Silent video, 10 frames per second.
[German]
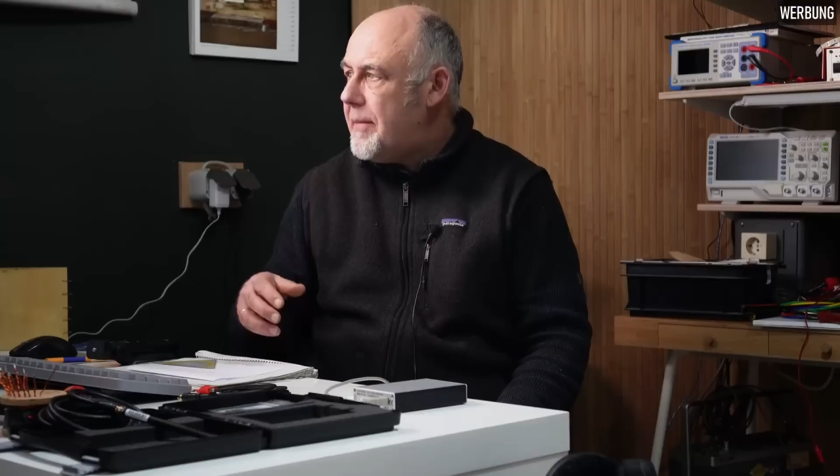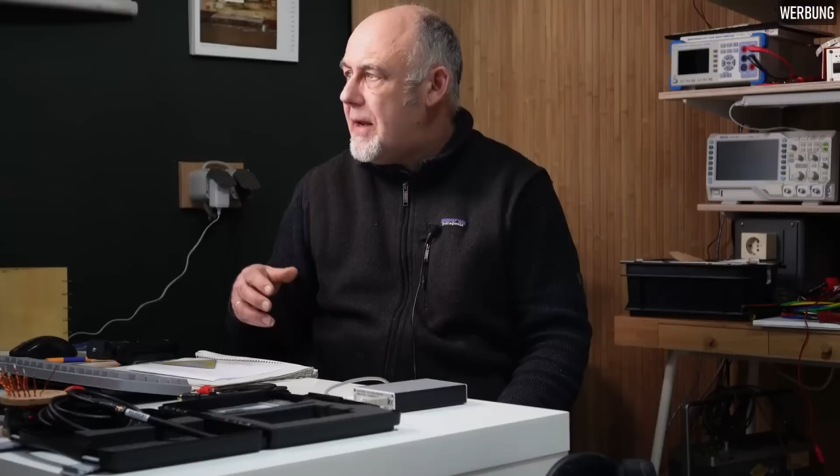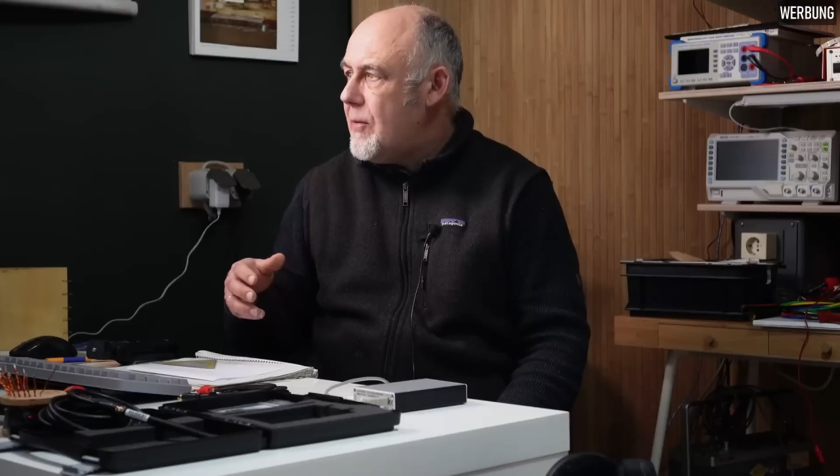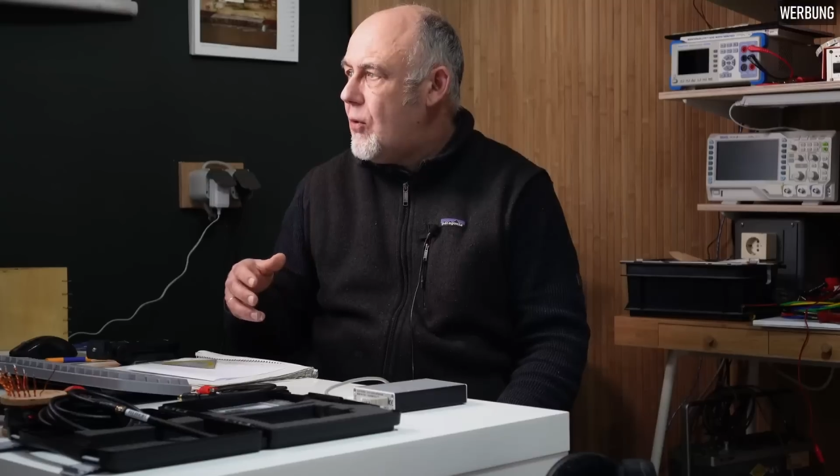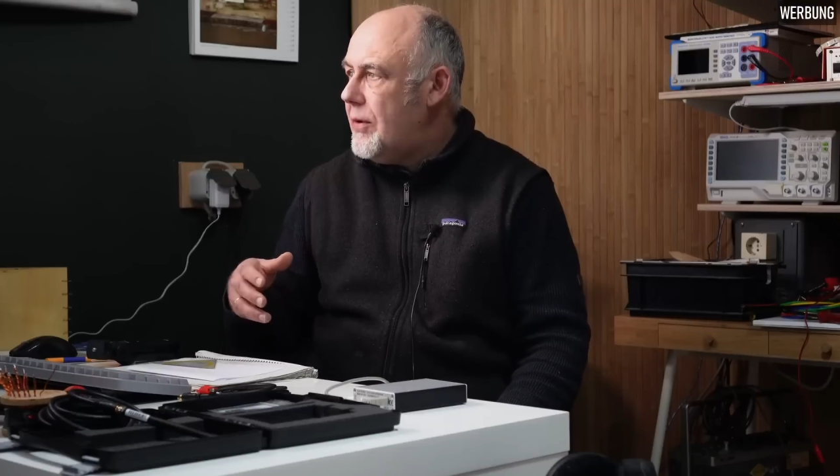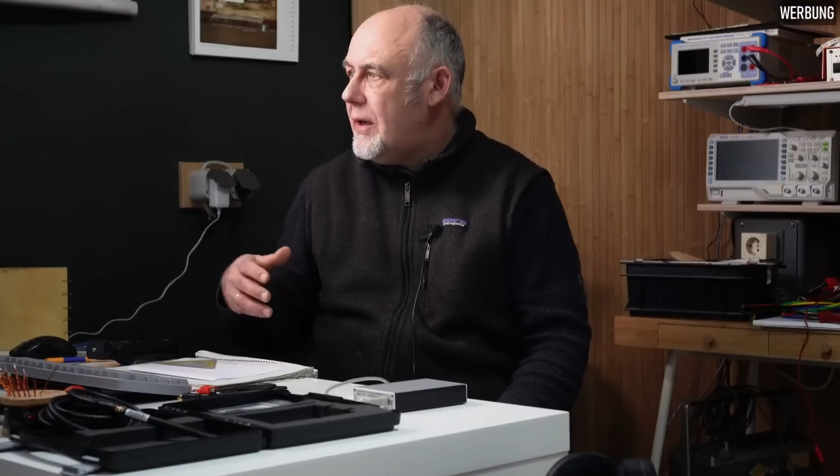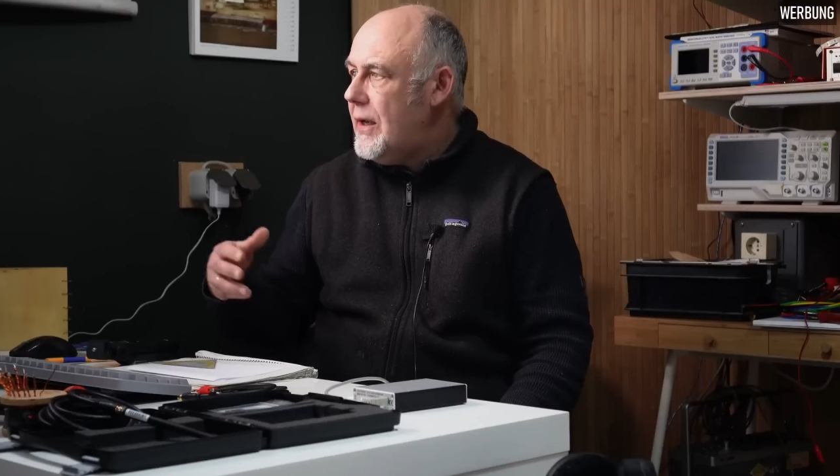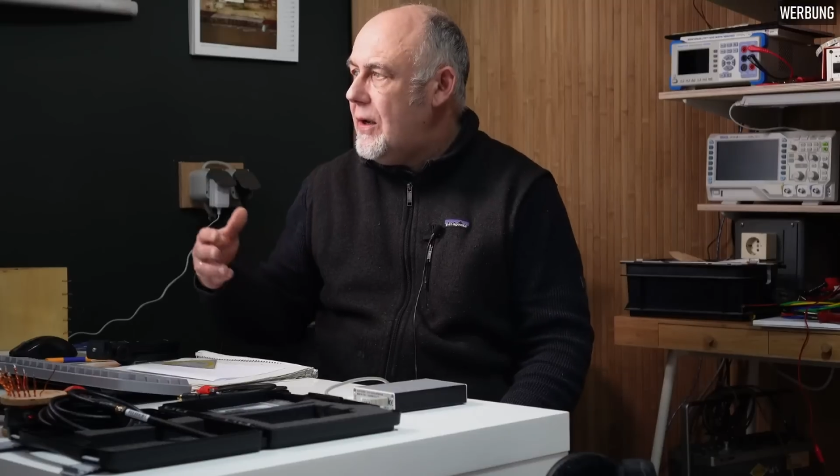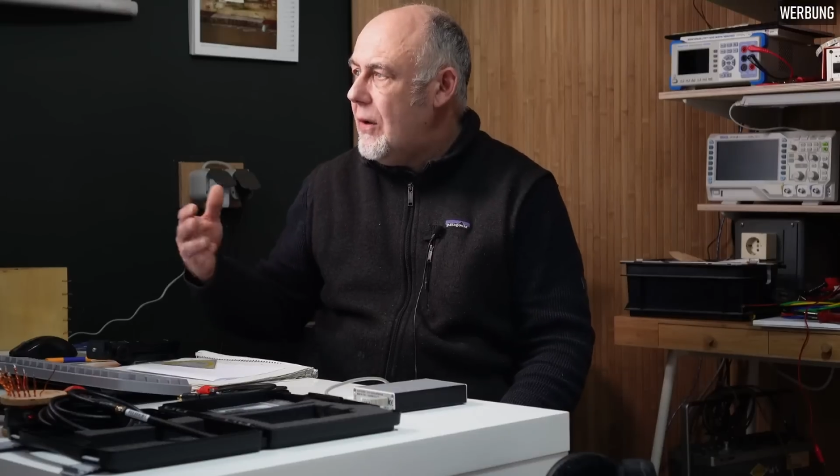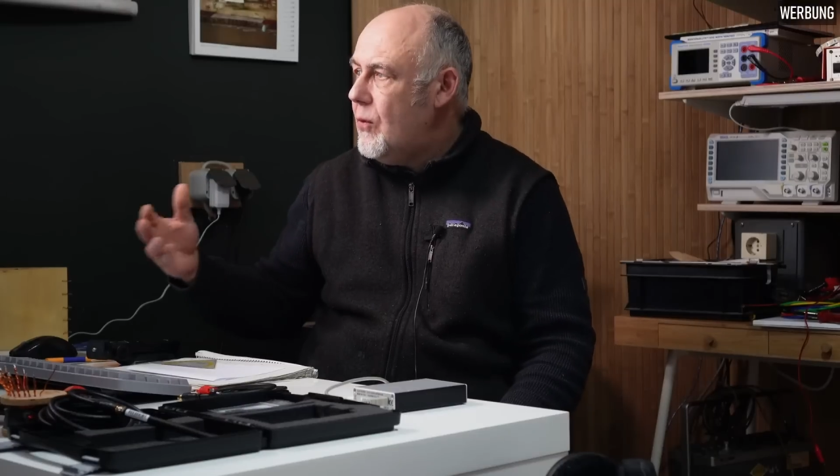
habt ihr im Grunde die